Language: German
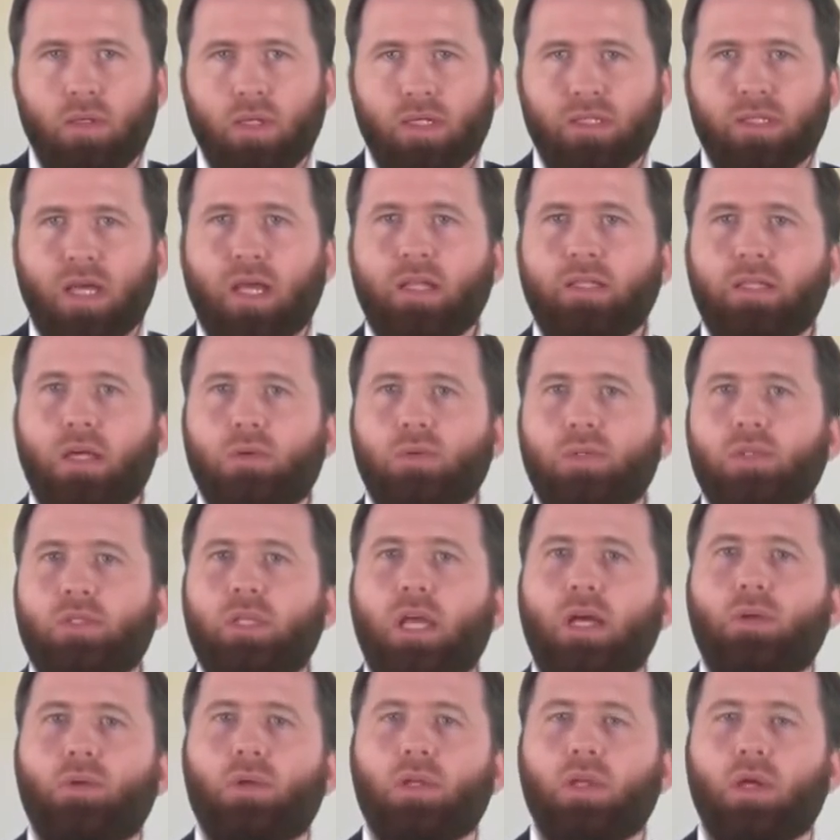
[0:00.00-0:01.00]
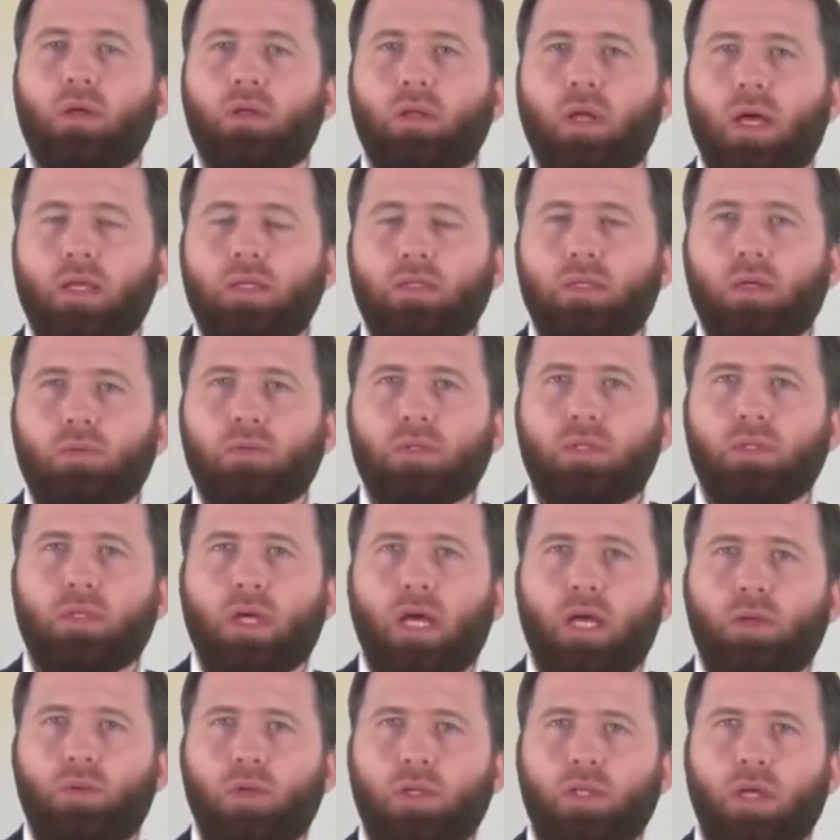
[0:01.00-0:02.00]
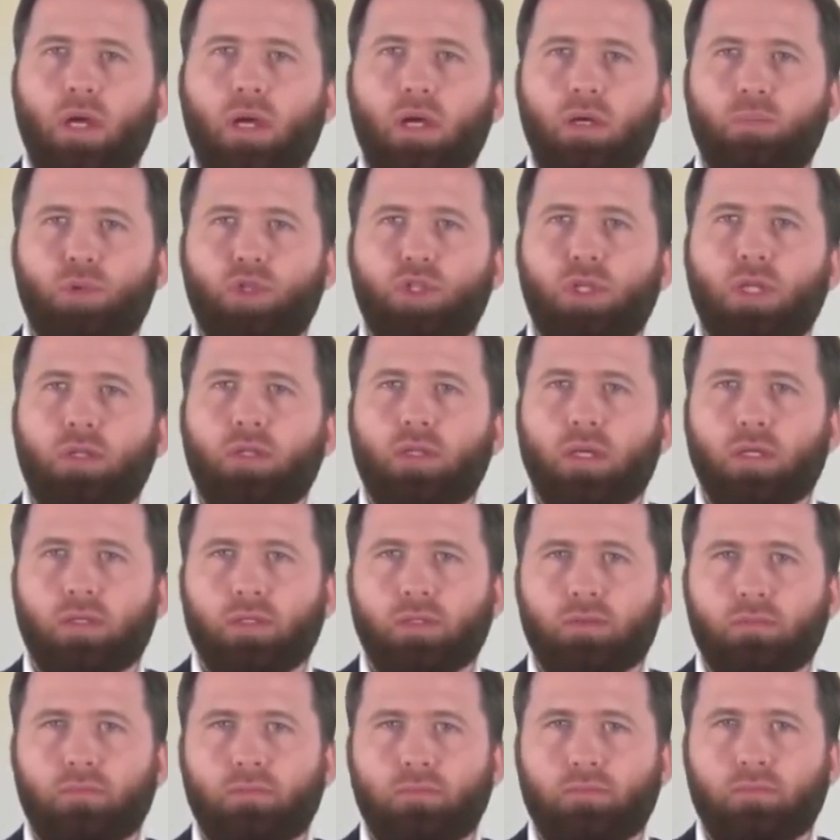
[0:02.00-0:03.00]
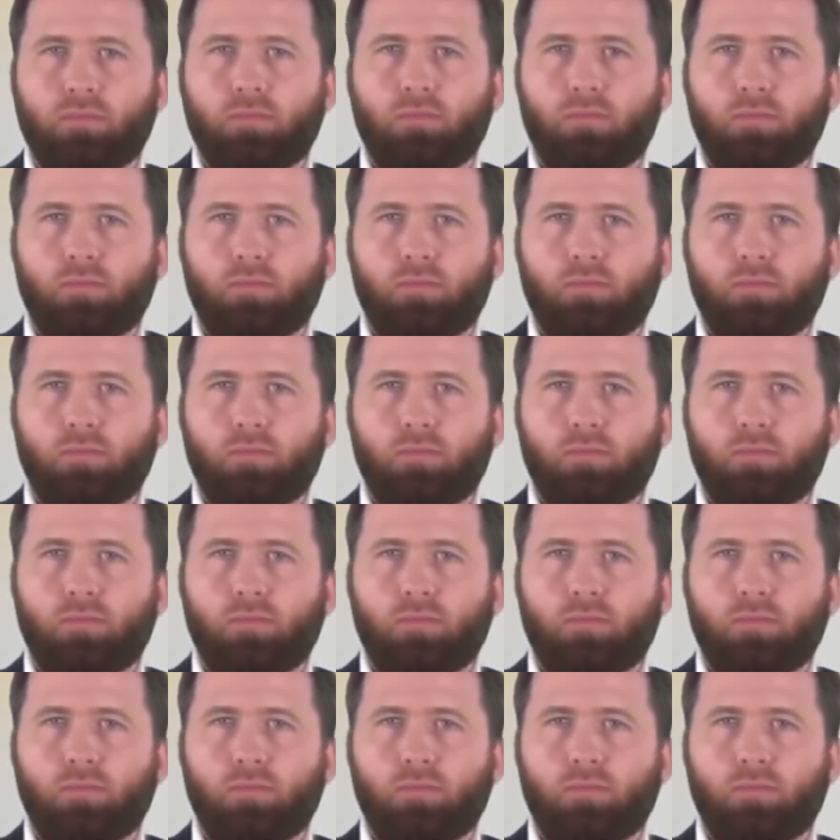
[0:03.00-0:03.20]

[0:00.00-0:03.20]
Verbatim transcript: das 1300 Jahre Bestand hatte?